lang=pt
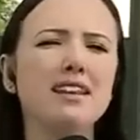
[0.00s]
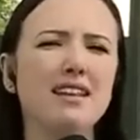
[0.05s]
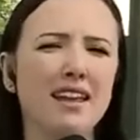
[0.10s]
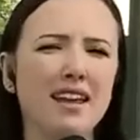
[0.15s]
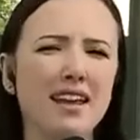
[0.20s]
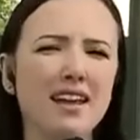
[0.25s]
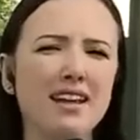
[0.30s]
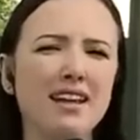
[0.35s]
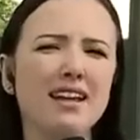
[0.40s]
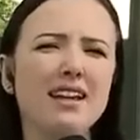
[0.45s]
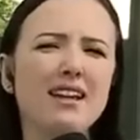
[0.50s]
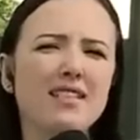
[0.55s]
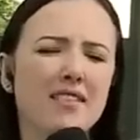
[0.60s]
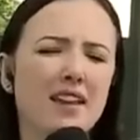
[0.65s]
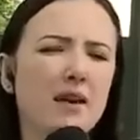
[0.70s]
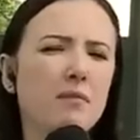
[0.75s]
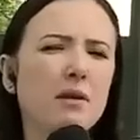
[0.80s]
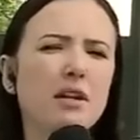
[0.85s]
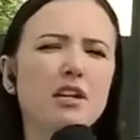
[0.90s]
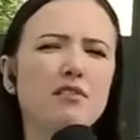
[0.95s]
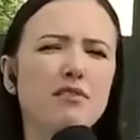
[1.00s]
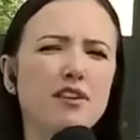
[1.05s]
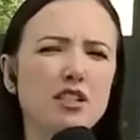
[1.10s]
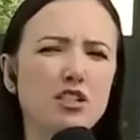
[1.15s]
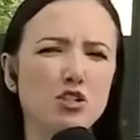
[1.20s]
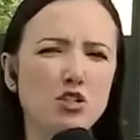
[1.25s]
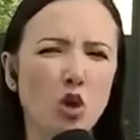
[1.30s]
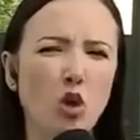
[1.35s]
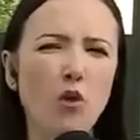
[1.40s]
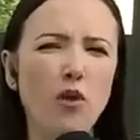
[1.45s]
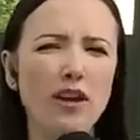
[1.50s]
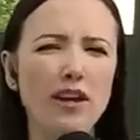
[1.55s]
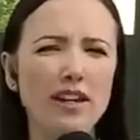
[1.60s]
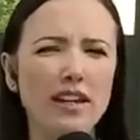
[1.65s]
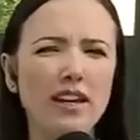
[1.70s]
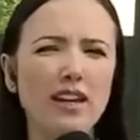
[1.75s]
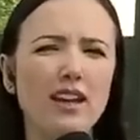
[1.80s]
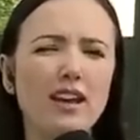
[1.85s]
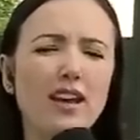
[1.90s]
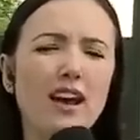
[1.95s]
dele né, manifestou
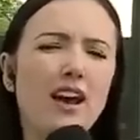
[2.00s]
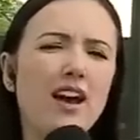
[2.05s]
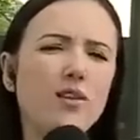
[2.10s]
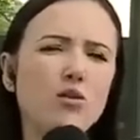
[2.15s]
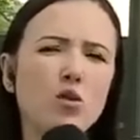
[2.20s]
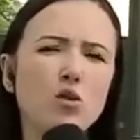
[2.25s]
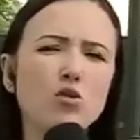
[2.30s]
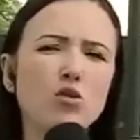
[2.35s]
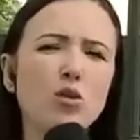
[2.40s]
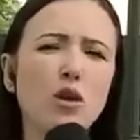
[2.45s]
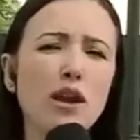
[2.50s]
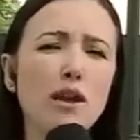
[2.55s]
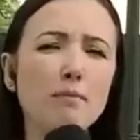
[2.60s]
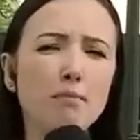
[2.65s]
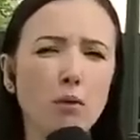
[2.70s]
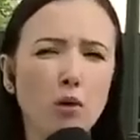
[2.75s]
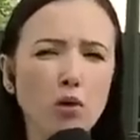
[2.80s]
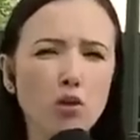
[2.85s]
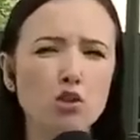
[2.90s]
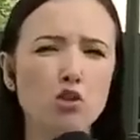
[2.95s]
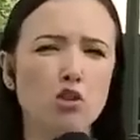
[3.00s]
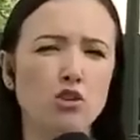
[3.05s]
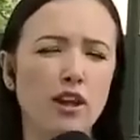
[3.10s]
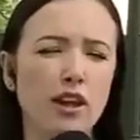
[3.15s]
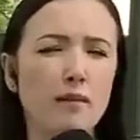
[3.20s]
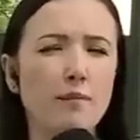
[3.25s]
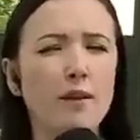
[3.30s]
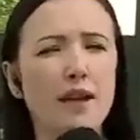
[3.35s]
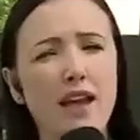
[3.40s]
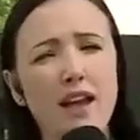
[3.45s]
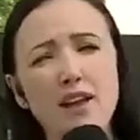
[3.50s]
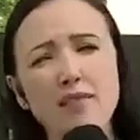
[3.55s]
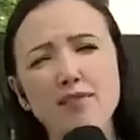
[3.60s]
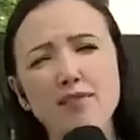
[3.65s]
ali todo o repúdio. Né? Ela